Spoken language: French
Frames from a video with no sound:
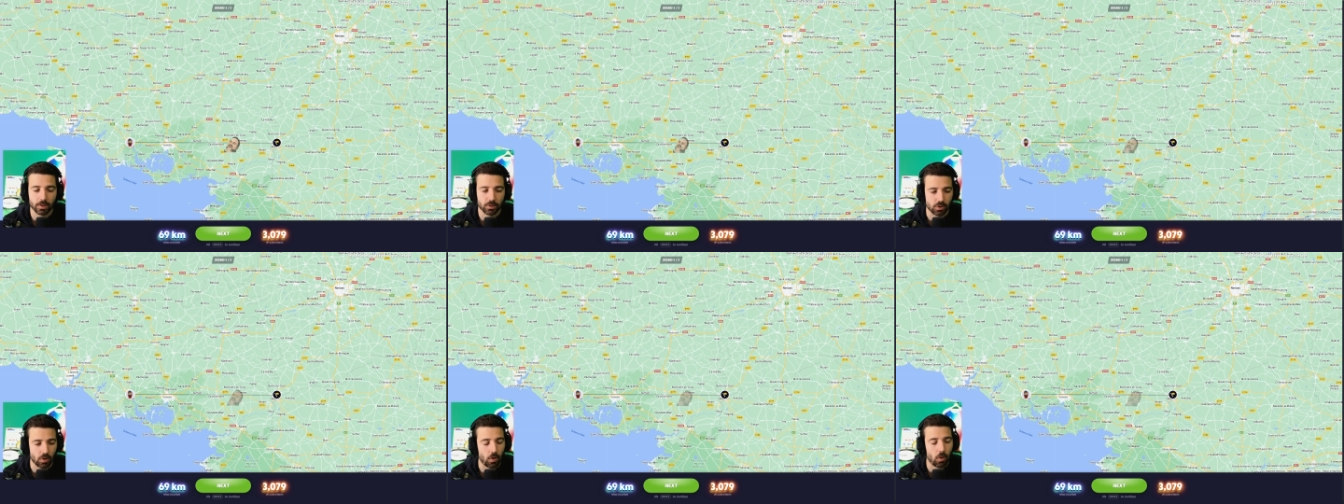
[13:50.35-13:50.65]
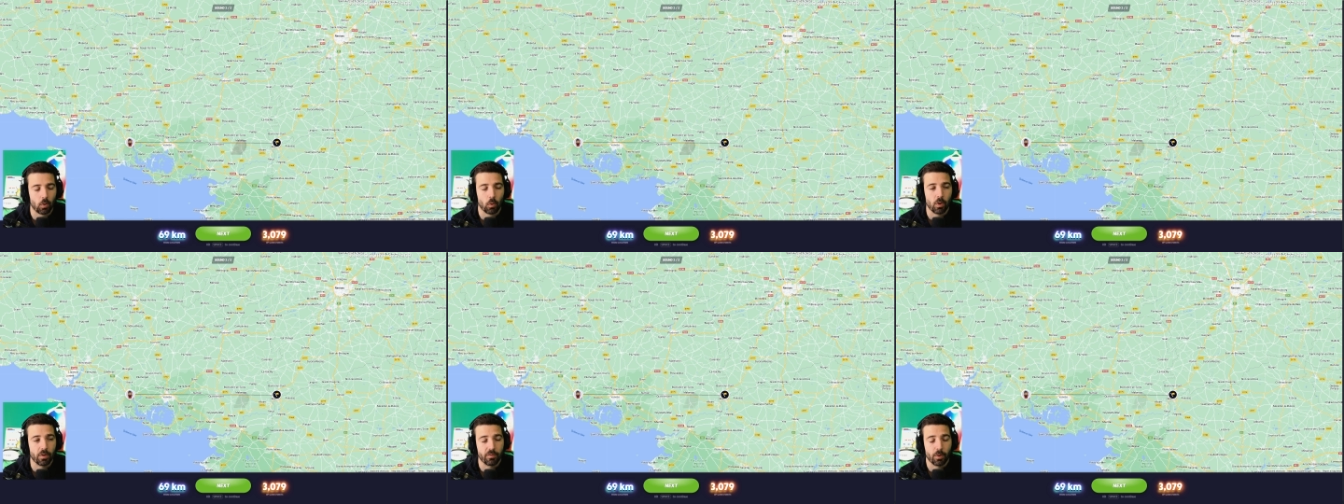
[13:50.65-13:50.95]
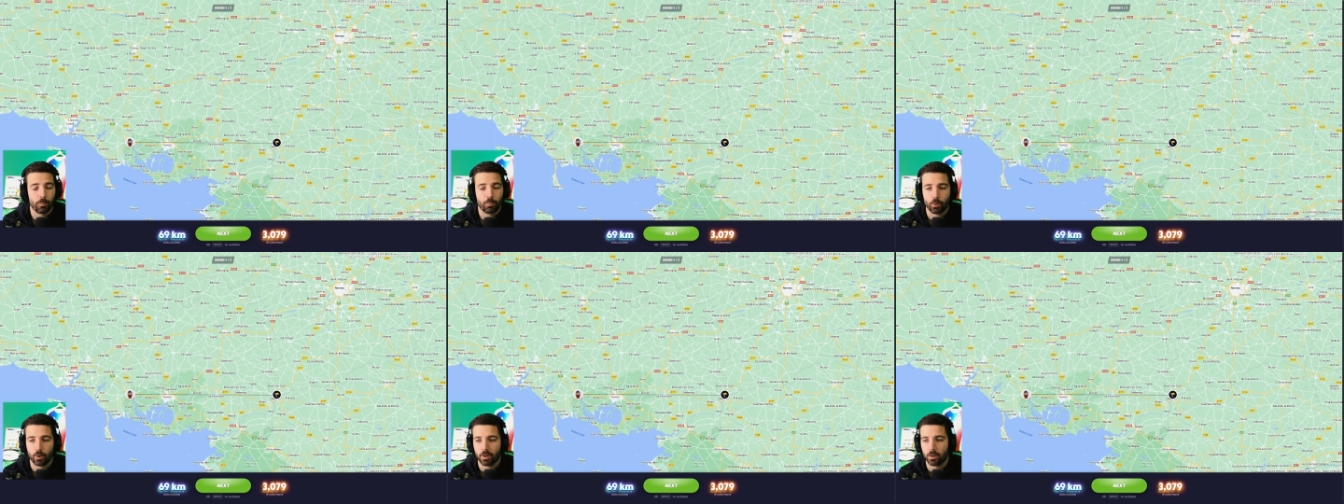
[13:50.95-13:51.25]
Genre, en gros, ils veulent
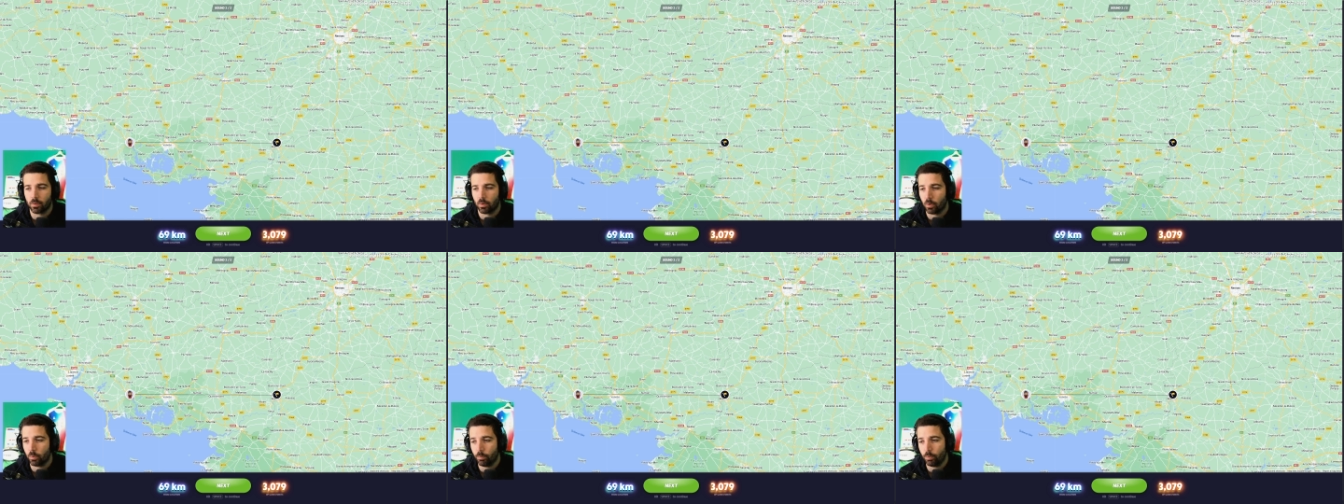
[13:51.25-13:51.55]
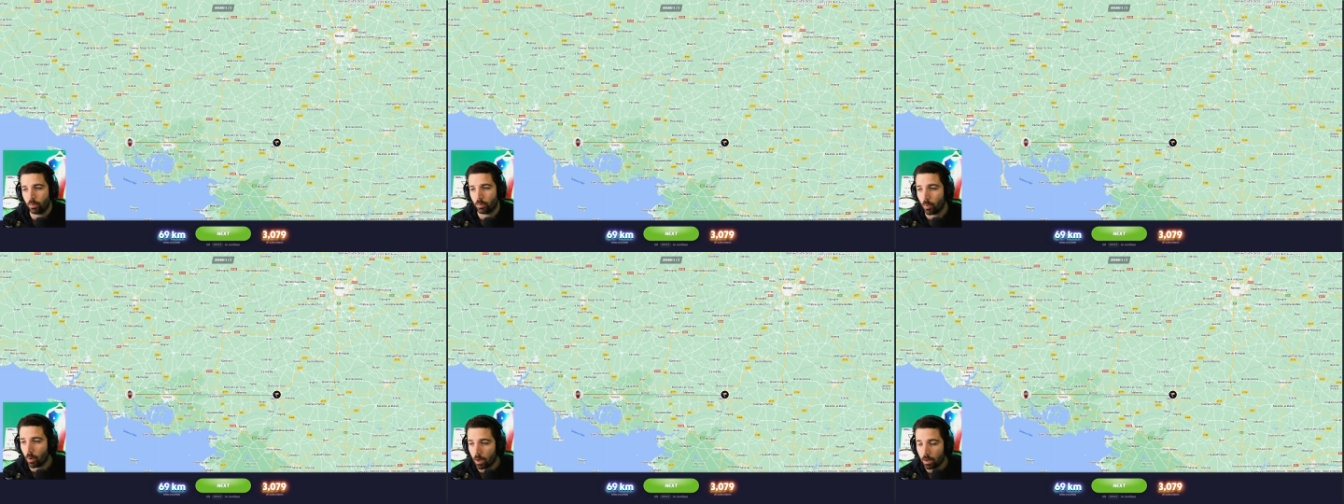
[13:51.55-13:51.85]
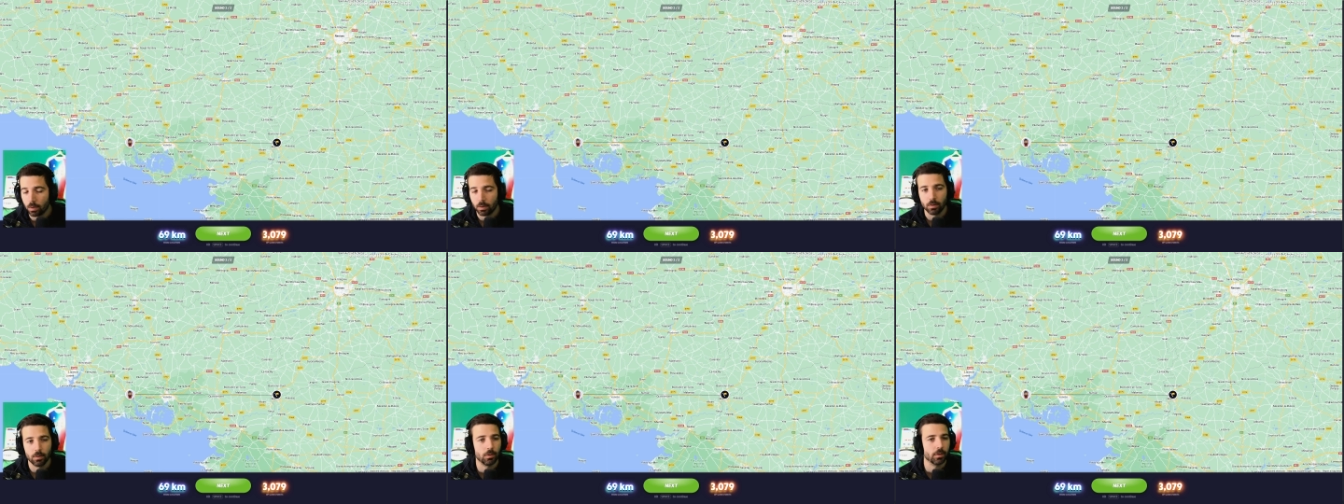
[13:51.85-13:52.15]
plus rien dans l'en but, quoi.
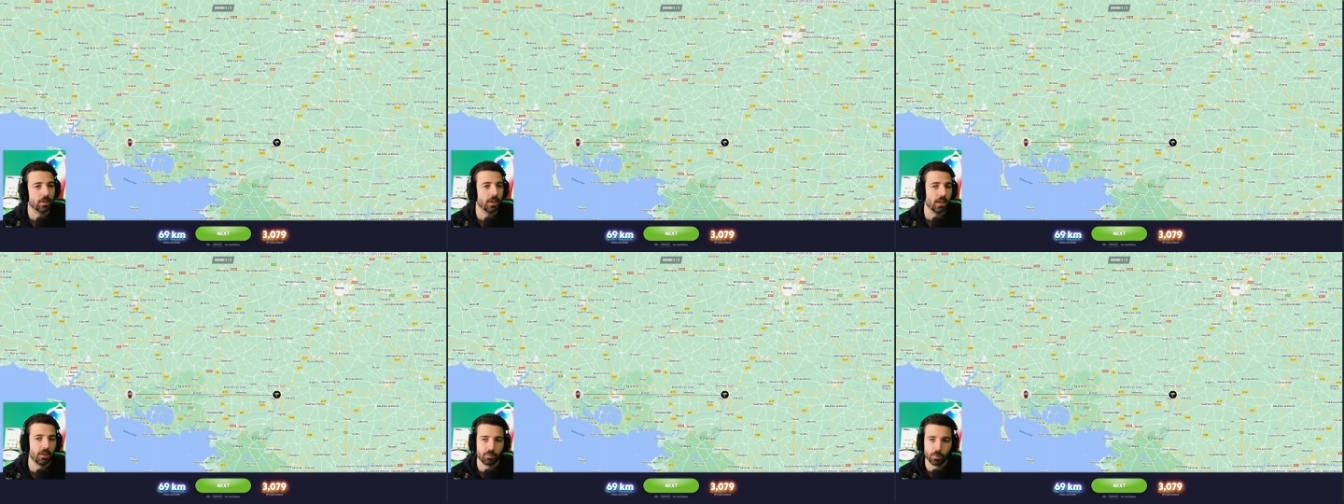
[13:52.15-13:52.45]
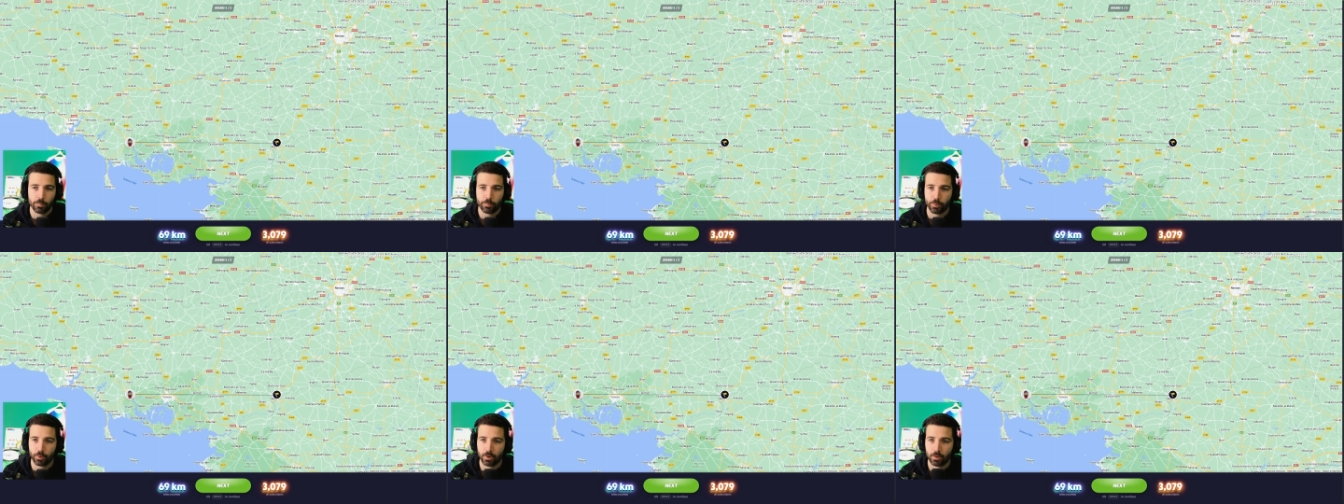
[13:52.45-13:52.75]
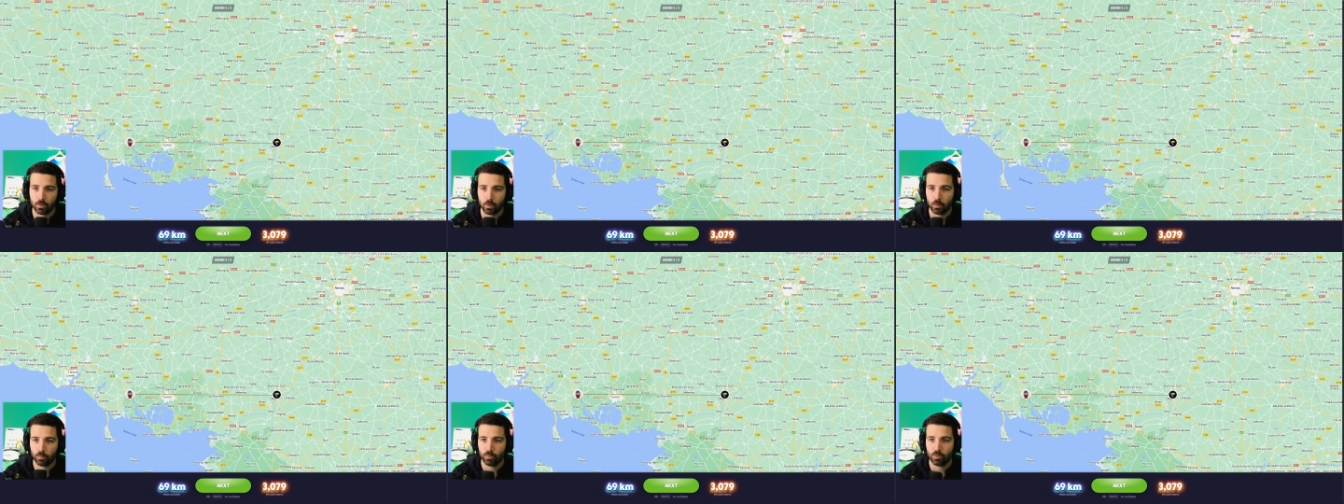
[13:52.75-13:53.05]
Ok, ils veulent plus rien
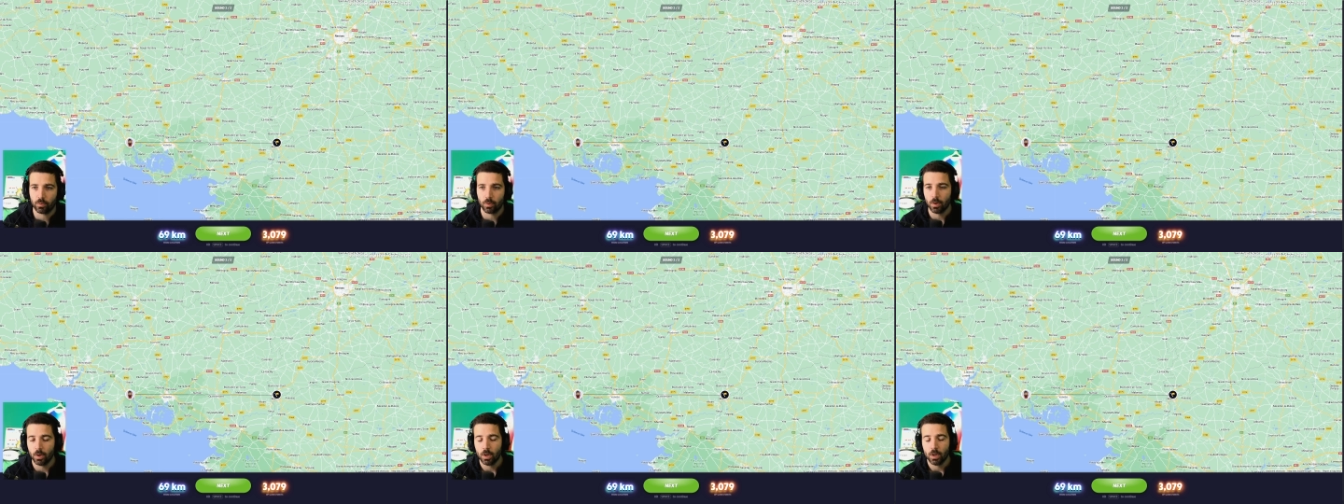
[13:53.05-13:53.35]
dans l'en but.